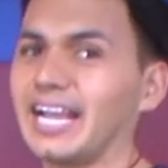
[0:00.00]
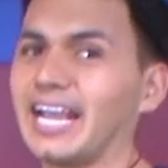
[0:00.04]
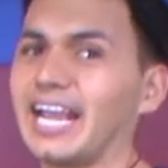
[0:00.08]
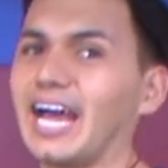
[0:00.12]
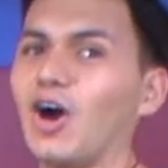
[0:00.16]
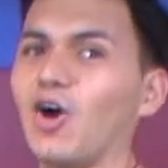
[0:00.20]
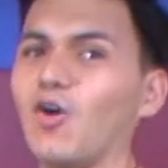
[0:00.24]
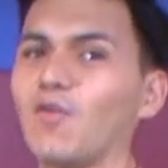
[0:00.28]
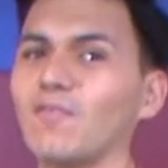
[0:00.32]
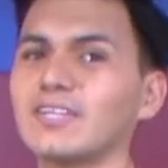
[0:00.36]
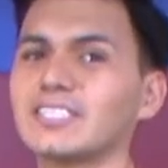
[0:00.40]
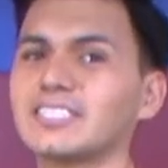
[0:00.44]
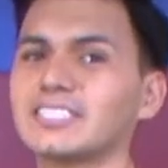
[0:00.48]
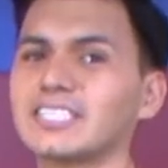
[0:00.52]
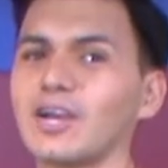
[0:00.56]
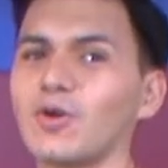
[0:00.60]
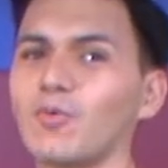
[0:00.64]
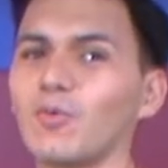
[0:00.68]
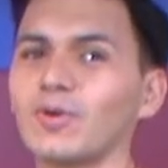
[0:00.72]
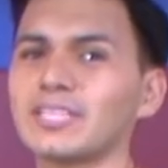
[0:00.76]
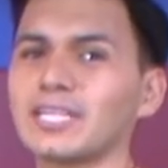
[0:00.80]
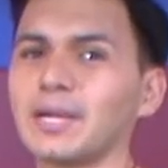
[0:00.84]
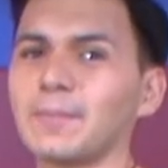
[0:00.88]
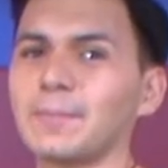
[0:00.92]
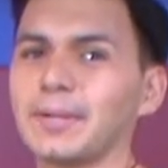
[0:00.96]
La joven se
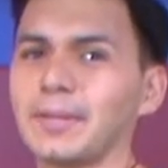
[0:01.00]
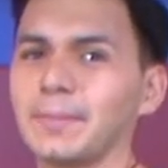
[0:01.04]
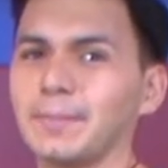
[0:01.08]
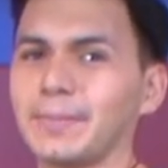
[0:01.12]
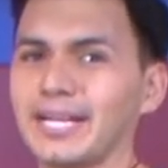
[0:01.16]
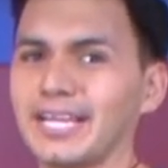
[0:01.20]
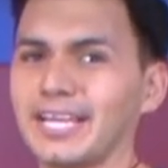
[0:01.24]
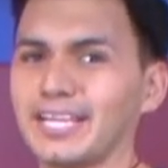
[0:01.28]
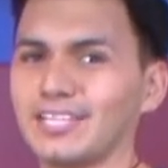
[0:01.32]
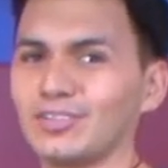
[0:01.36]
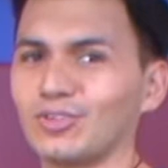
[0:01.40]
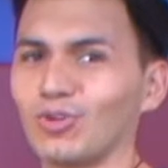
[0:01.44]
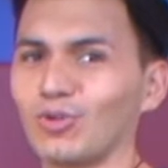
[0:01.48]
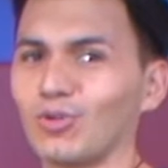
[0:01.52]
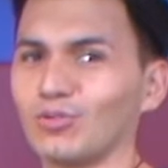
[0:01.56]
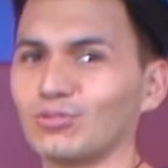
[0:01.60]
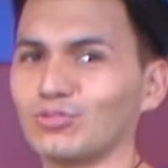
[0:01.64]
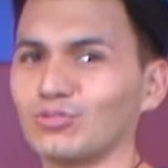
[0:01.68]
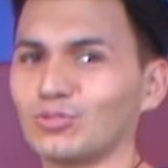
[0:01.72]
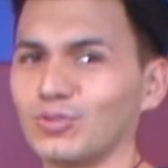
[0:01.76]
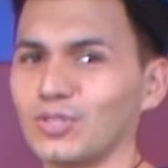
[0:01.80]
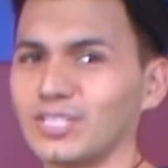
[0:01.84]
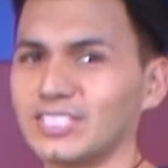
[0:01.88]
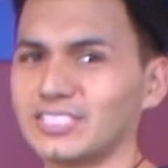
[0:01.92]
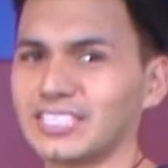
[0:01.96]
encuentra preparando
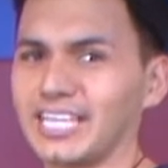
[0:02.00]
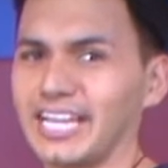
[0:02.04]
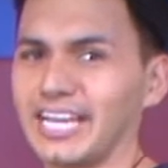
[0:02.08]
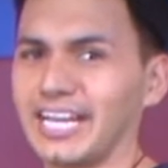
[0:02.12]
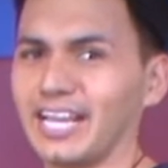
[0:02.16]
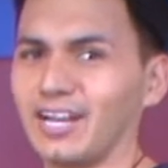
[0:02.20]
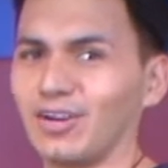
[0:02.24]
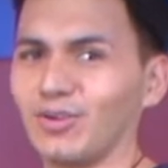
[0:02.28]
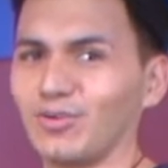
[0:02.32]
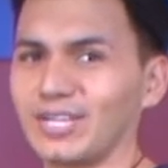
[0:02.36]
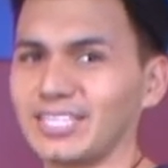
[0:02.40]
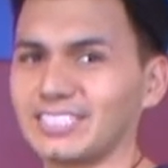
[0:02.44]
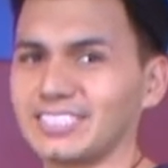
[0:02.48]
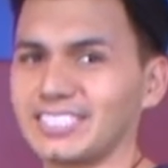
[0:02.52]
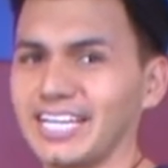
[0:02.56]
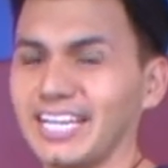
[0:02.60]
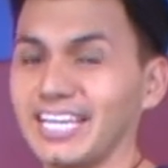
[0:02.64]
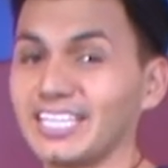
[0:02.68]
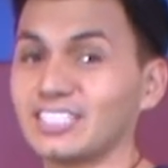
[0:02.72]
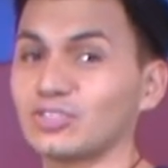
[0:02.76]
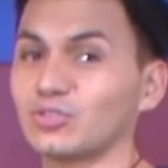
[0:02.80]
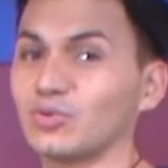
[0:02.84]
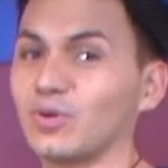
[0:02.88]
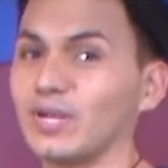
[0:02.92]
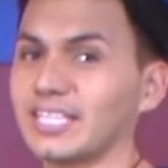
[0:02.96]
con su disquera lo que
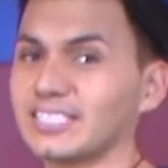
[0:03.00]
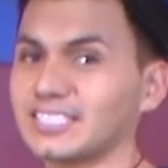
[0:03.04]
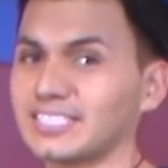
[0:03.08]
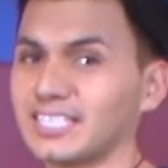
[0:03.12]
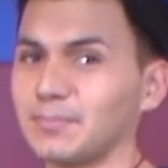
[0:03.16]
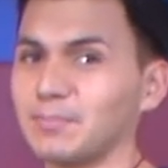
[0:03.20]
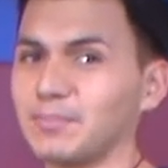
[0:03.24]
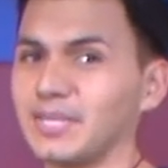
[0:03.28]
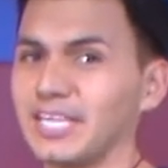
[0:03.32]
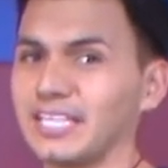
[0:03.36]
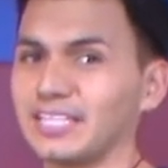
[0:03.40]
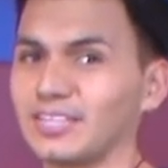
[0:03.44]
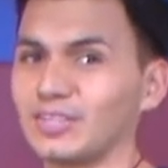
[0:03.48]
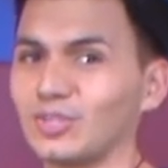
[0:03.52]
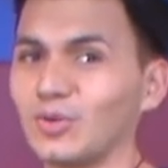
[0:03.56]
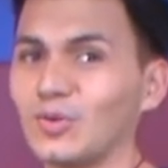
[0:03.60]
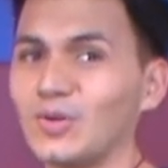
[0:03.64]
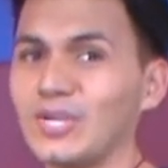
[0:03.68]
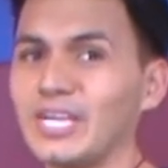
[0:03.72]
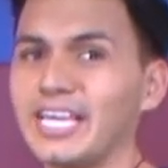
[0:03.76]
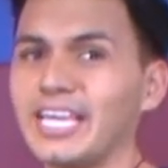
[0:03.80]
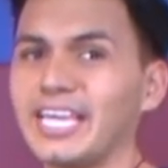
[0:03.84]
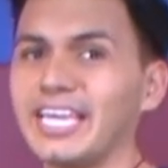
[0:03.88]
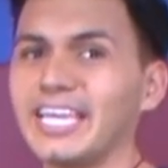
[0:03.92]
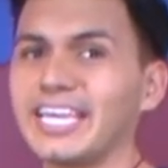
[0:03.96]
será su
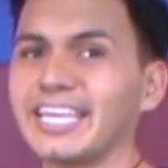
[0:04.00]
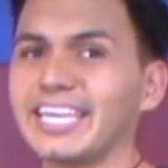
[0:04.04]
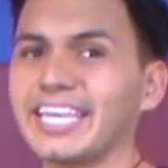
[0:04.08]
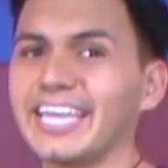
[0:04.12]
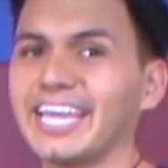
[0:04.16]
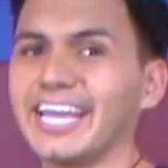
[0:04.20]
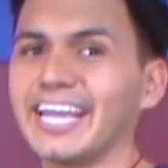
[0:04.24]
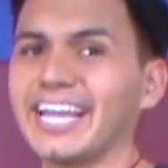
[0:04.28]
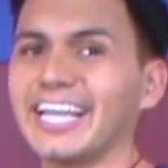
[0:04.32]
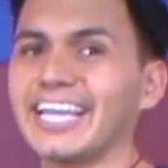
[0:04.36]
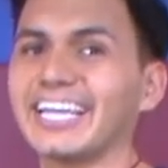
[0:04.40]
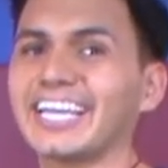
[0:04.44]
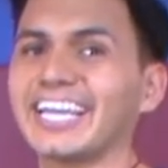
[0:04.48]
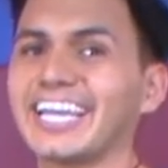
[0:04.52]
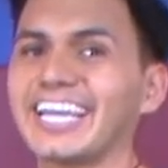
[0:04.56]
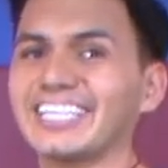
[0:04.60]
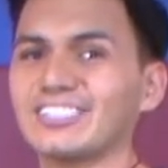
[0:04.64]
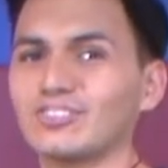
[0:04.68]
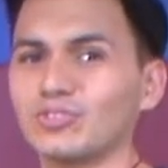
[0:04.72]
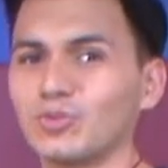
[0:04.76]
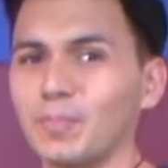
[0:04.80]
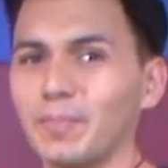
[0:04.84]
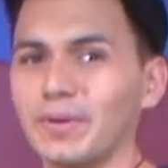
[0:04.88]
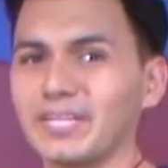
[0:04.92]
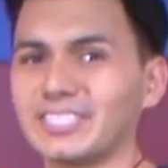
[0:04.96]
lanzamiento y quiere
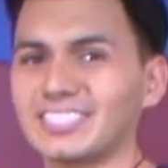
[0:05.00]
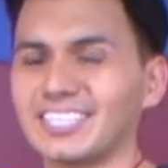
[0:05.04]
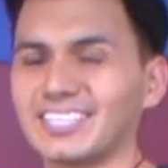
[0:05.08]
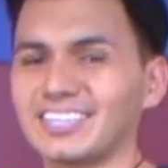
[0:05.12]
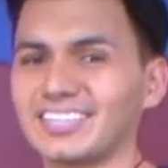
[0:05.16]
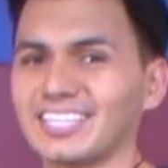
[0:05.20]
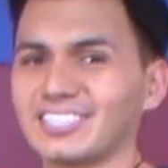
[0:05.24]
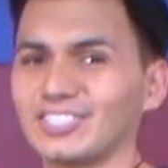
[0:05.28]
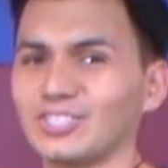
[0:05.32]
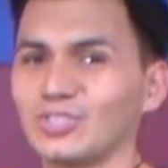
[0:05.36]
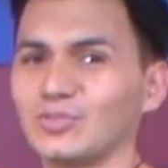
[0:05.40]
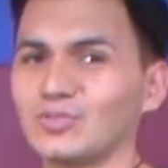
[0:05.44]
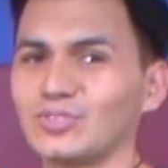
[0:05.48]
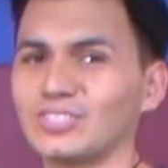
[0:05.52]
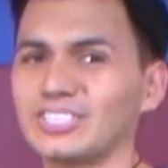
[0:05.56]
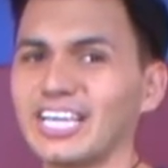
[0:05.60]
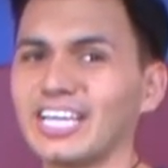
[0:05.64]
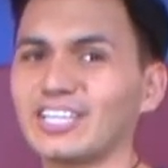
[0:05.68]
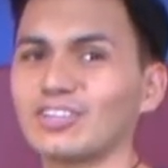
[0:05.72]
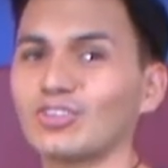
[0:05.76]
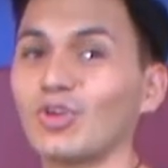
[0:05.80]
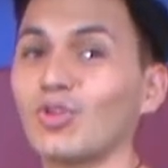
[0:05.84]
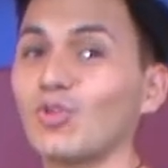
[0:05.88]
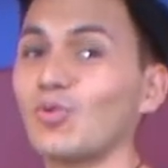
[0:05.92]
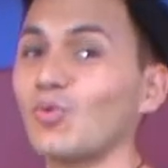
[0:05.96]
que su presentación
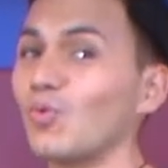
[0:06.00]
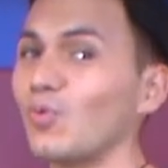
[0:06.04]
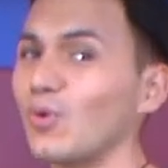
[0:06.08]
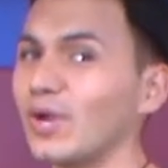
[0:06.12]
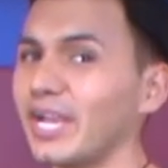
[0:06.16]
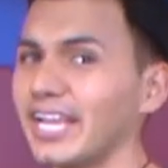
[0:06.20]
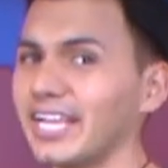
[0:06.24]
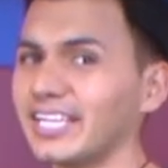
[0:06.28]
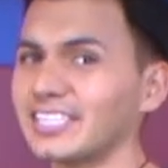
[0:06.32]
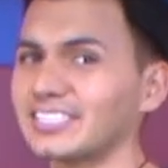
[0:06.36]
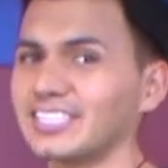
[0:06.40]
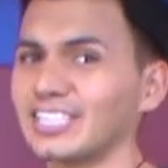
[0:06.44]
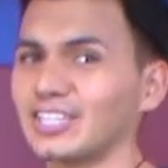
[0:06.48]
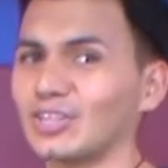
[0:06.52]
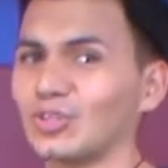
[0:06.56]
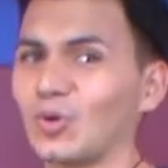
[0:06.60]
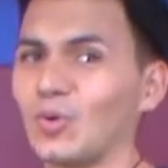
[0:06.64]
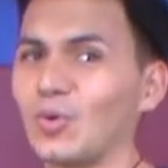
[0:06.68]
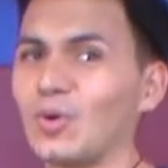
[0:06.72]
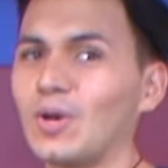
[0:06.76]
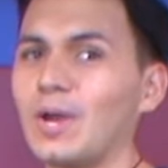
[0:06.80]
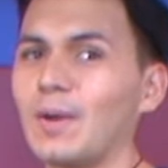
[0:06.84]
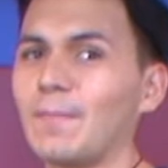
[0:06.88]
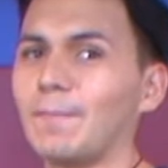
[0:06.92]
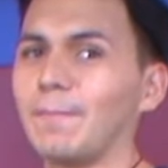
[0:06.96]
sea todo un
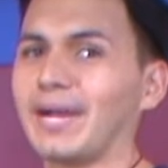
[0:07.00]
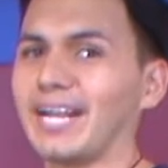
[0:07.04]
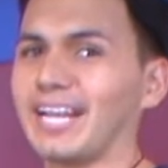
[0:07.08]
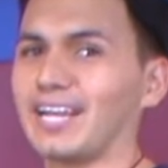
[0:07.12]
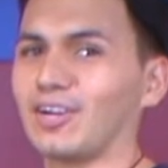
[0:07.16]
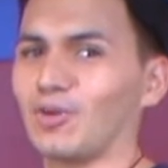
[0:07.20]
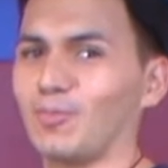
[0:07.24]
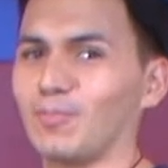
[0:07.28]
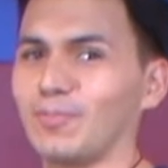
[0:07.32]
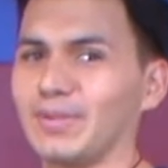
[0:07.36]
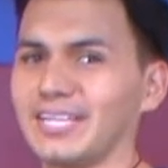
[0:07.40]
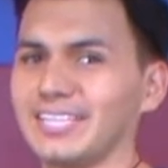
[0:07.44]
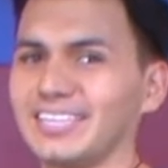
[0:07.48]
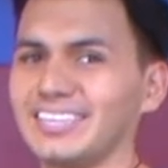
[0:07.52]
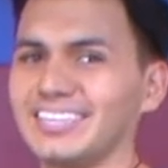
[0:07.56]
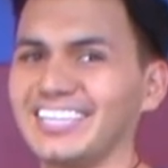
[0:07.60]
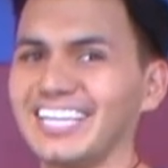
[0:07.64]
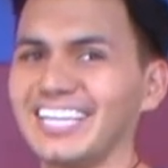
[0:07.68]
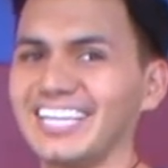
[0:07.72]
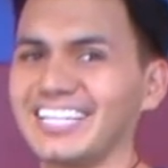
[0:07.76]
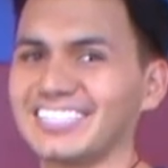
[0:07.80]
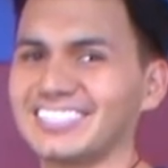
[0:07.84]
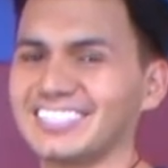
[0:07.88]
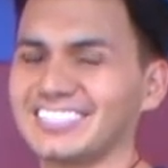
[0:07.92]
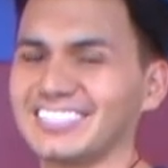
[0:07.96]
éxito para
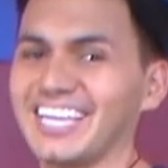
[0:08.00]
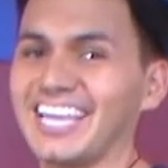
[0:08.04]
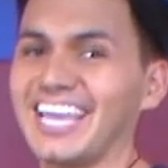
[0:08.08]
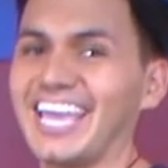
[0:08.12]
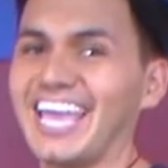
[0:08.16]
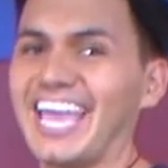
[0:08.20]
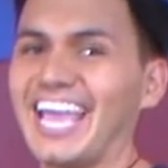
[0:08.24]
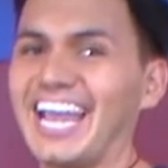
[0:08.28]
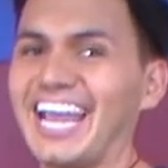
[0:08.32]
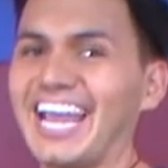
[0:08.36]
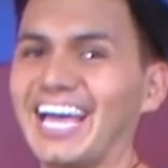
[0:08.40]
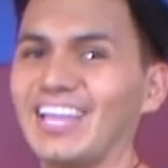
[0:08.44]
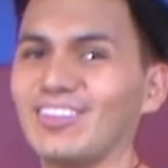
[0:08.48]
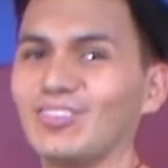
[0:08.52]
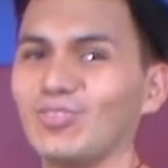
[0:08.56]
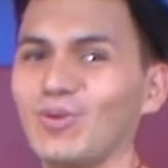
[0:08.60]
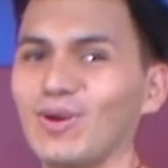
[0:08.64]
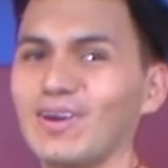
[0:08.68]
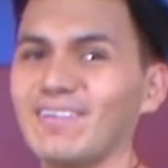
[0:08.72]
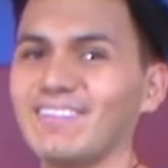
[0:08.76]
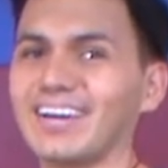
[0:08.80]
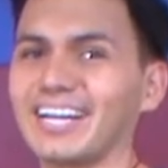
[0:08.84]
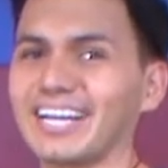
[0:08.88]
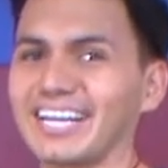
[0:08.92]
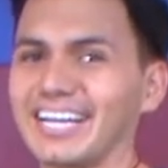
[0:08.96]
convertirse en la
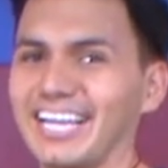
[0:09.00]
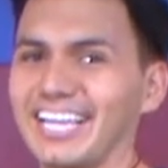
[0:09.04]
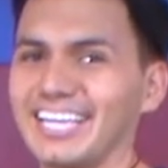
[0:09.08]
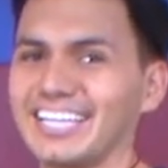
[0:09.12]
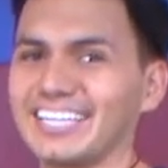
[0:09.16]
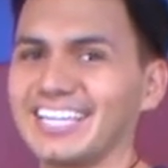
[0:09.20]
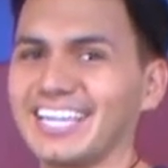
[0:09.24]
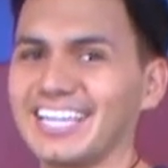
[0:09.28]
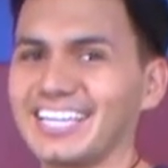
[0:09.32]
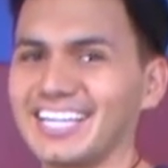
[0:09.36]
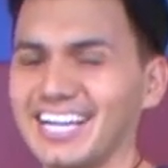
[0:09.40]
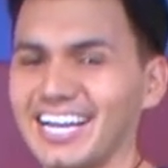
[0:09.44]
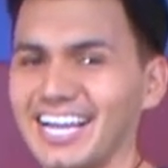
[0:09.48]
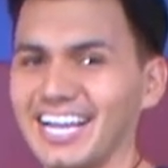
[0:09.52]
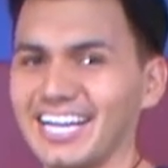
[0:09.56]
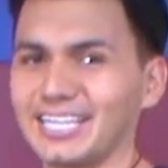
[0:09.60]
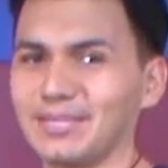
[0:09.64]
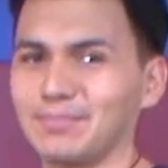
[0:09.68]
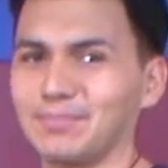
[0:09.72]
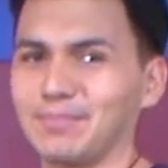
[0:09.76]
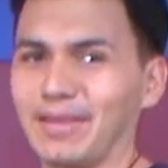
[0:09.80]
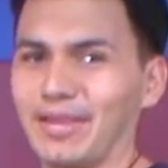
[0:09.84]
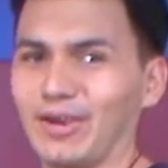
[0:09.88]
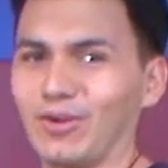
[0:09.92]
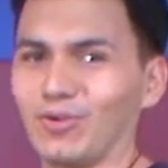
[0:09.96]
nueva reina del
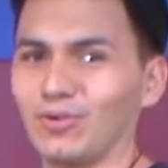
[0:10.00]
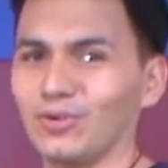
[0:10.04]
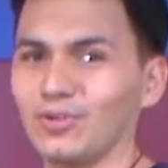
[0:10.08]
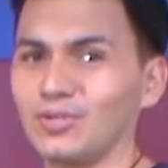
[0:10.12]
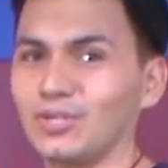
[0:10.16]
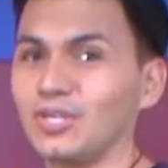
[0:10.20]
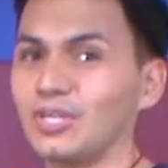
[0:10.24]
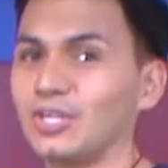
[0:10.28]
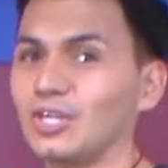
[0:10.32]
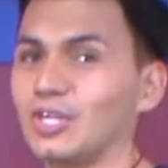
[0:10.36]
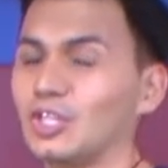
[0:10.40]
jaripeo.